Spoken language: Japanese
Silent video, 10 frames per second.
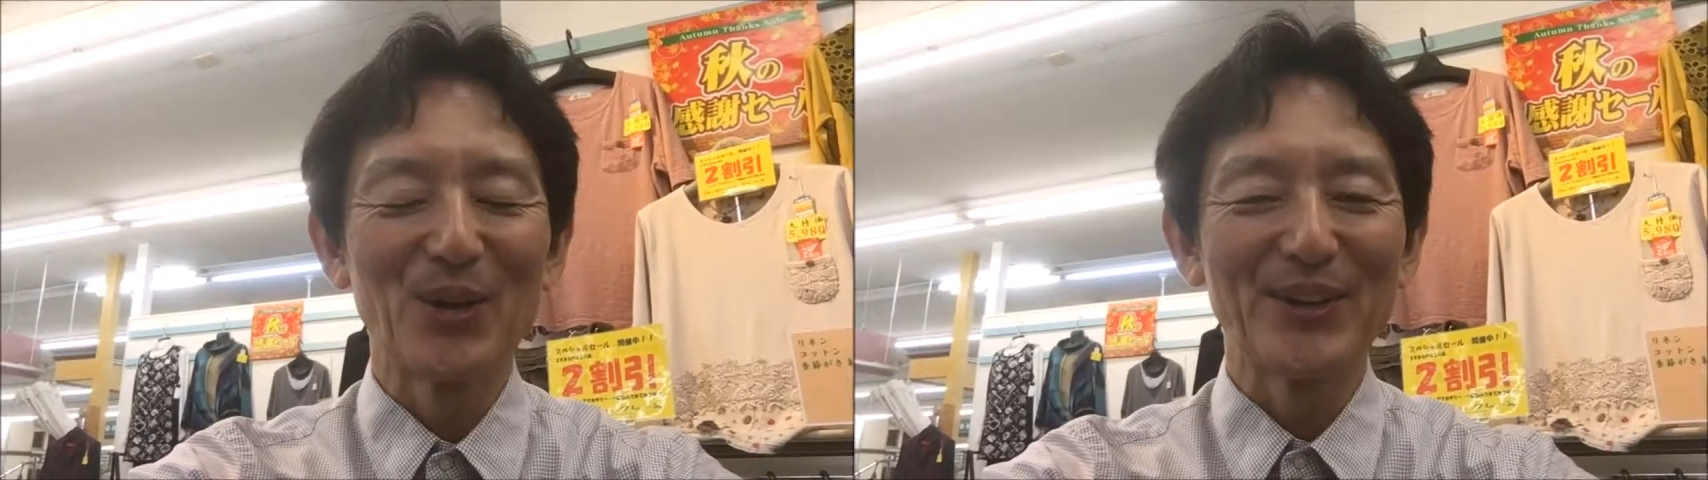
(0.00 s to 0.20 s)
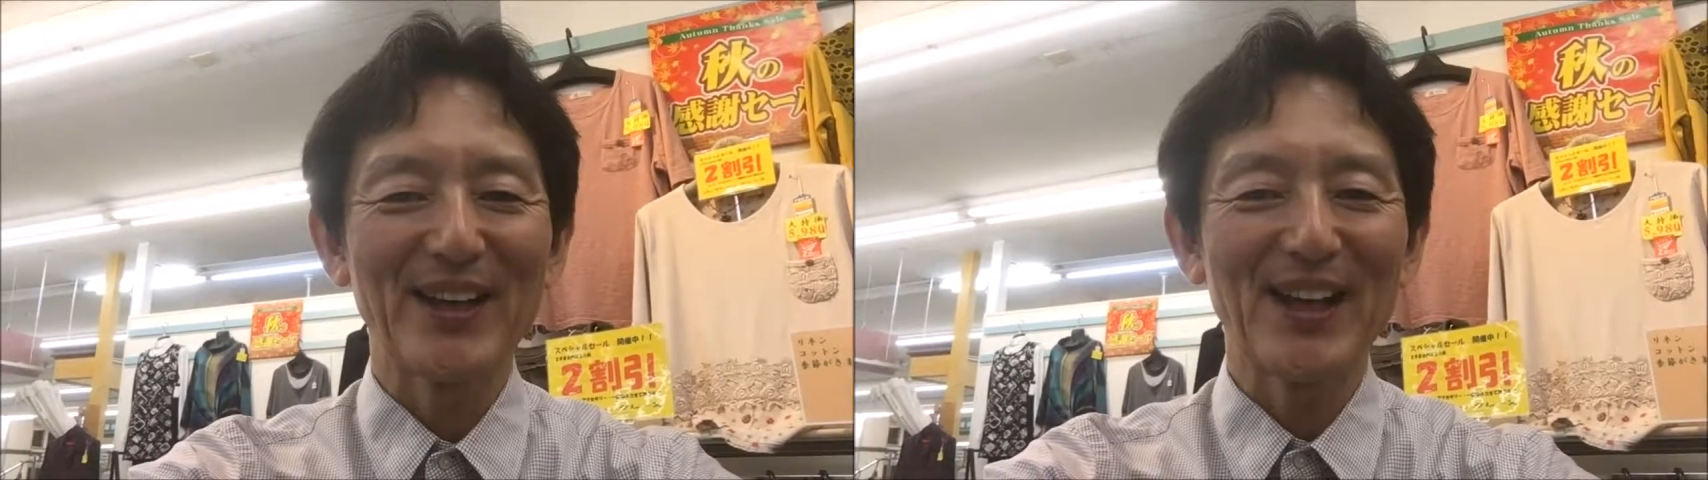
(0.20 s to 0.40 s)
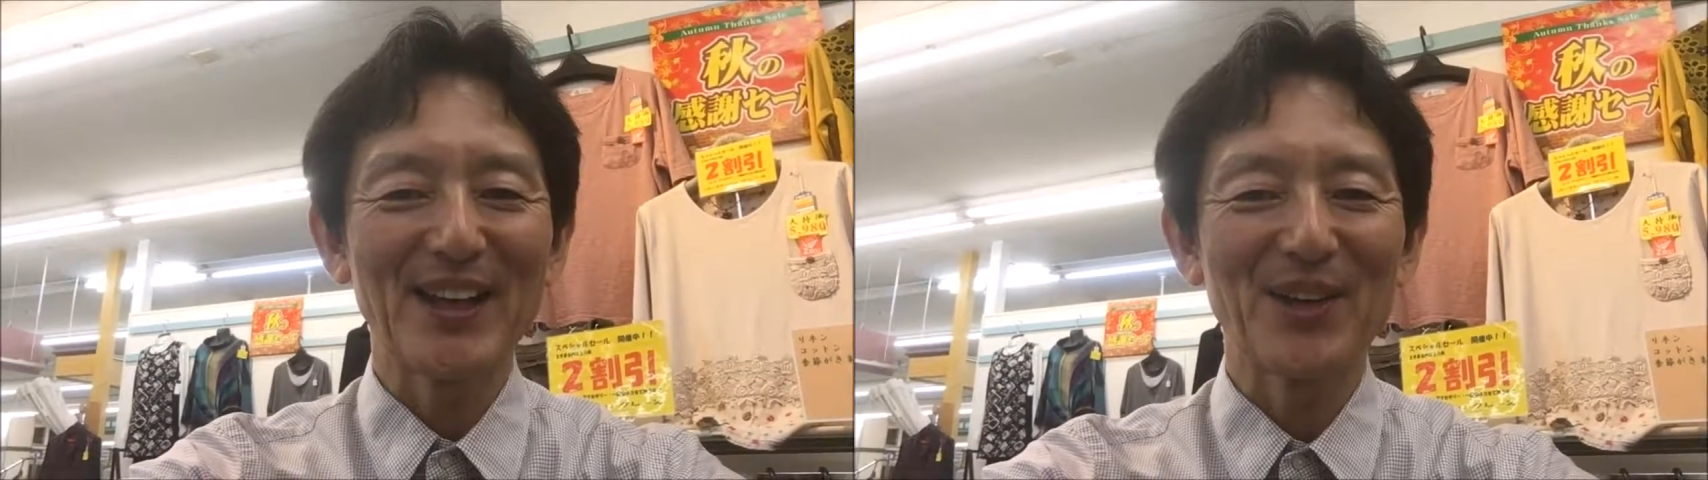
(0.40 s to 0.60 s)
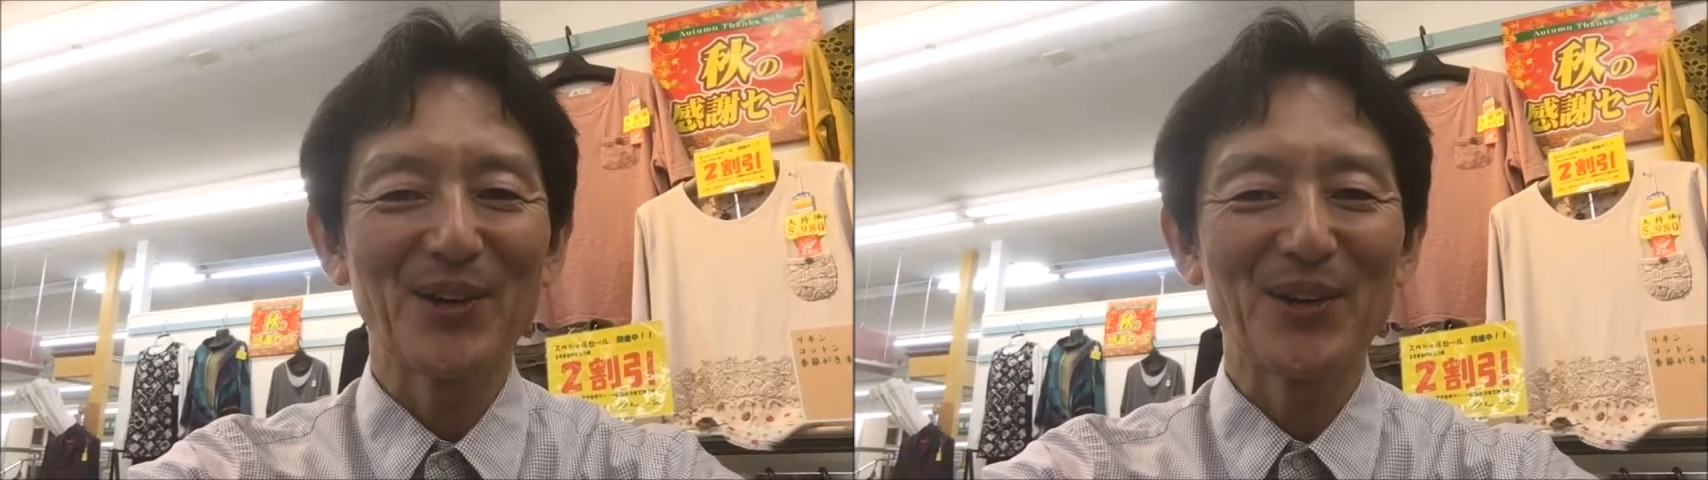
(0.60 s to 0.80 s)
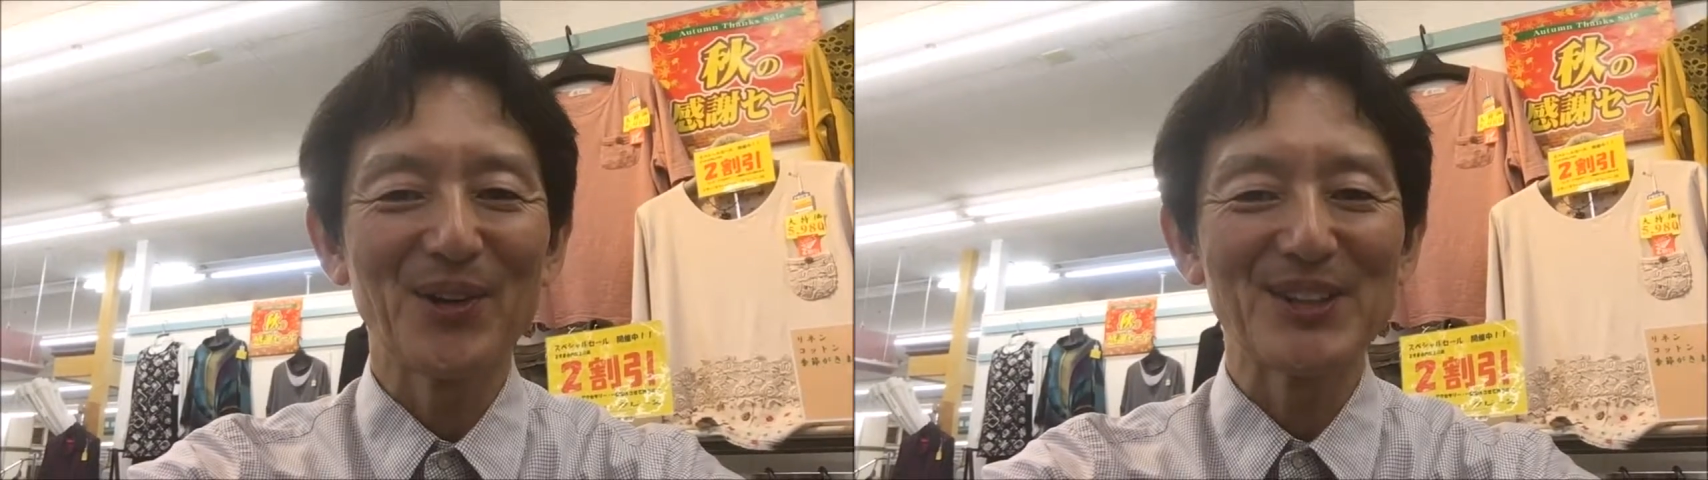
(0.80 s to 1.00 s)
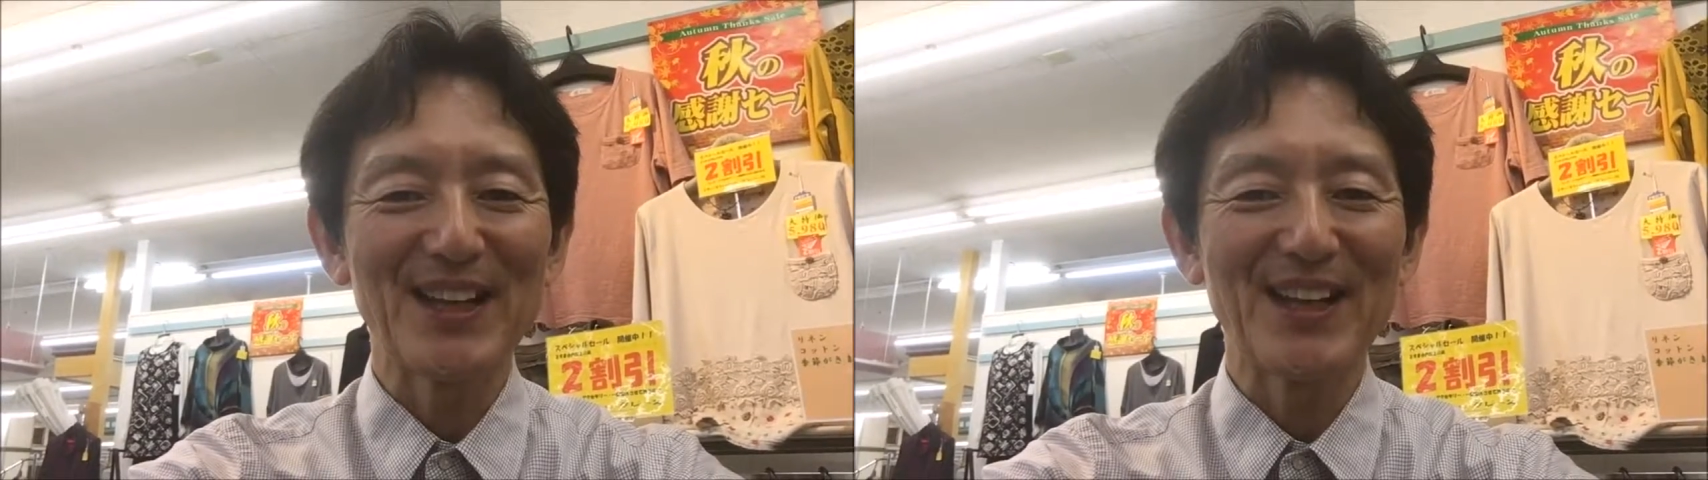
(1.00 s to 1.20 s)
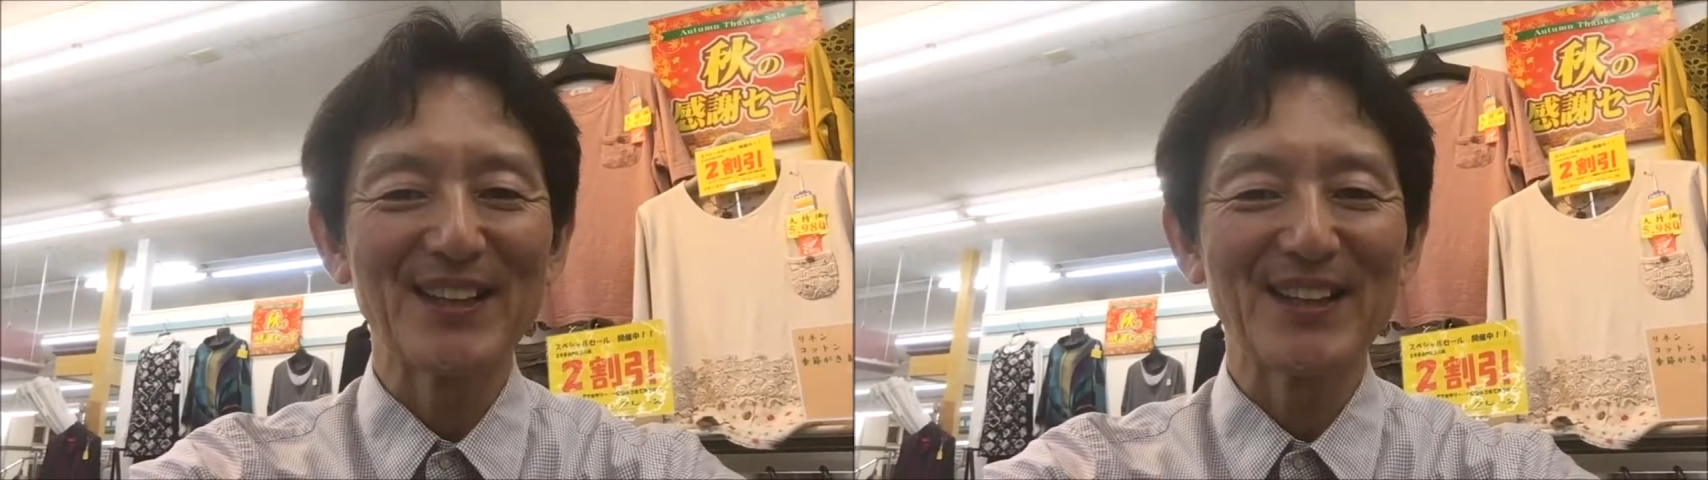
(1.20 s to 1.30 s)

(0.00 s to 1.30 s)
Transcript: お出かけをおしゃれ